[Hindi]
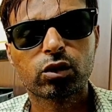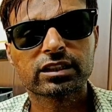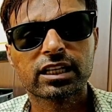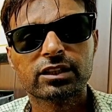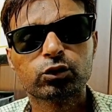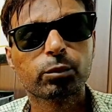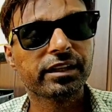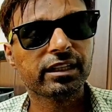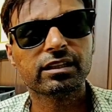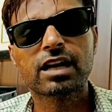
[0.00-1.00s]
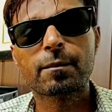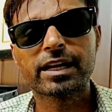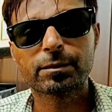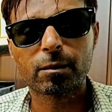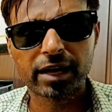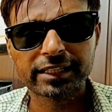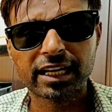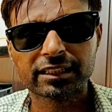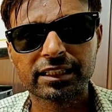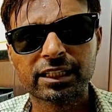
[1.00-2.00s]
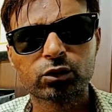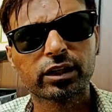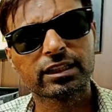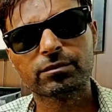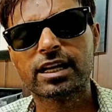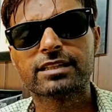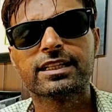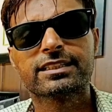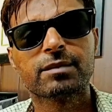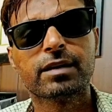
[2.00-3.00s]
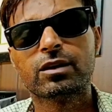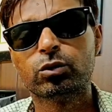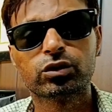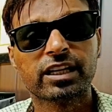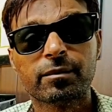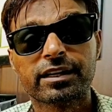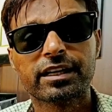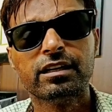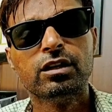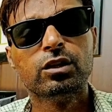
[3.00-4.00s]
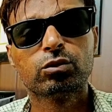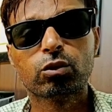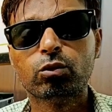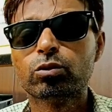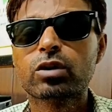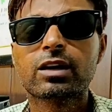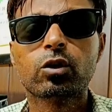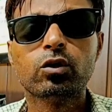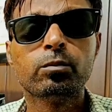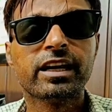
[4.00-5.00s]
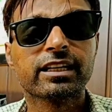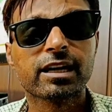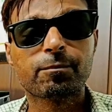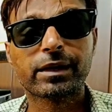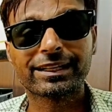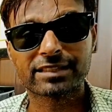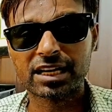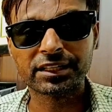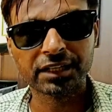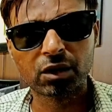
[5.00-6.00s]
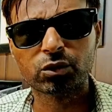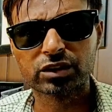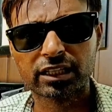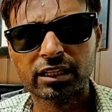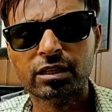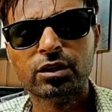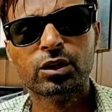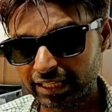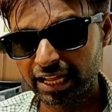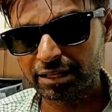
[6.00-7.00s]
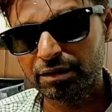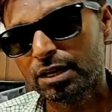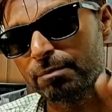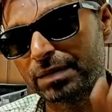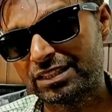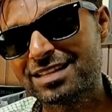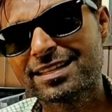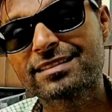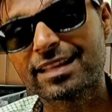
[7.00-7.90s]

थोड़ा सा जो भी हमारे पास भाई आते हैं तो एकदम घर जैसे होते हैं हमारे तो उनका कोई मेल का परेशानी ना हो सके है पच्चीस से